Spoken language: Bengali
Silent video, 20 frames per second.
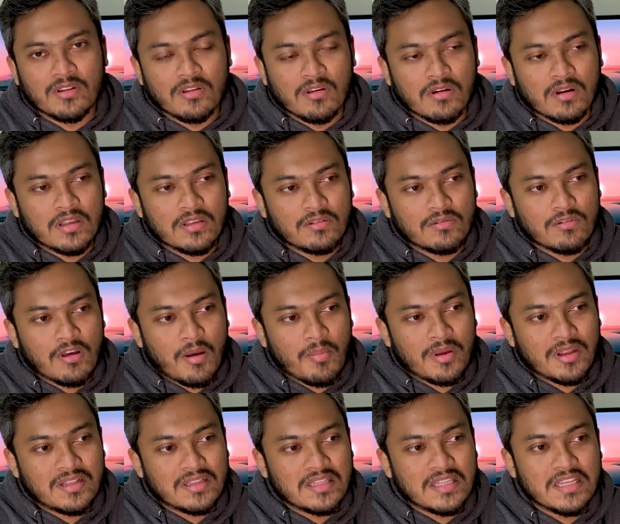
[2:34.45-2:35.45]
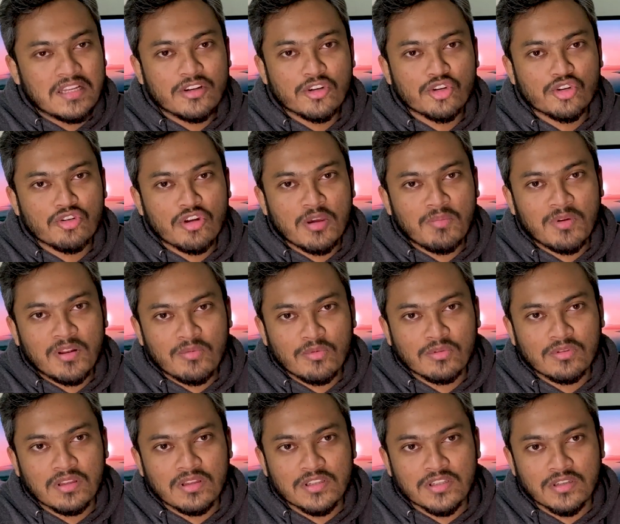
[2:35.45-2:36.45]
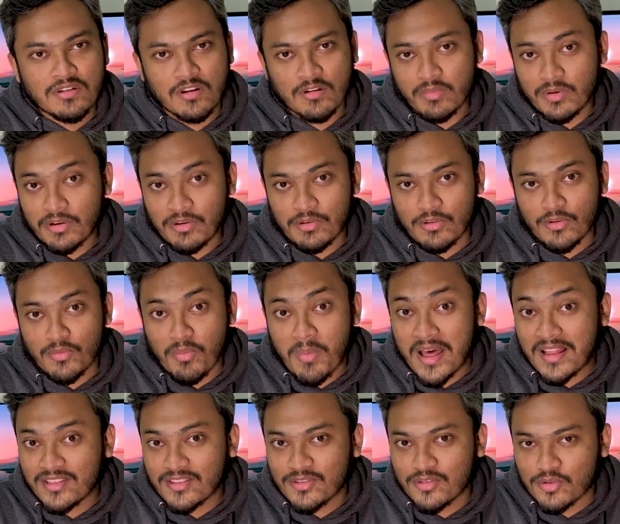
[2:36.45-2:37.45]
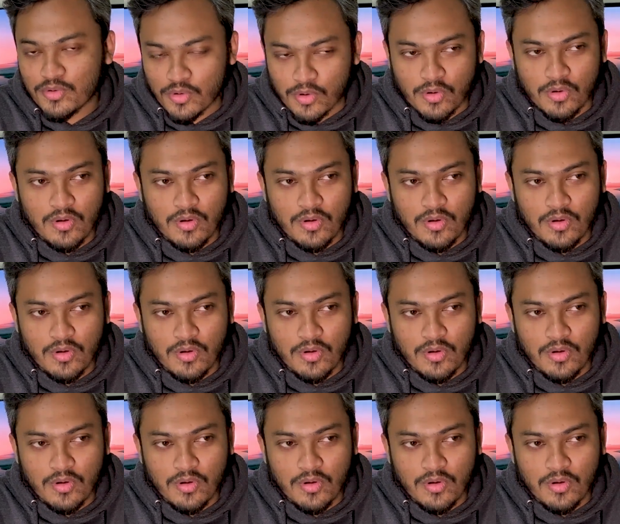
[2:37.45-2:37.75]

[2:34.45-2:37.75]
ধরে তো আমার দেড়শো এম মতো ইঞ্জিন অয়েল বের হইতো মাত্র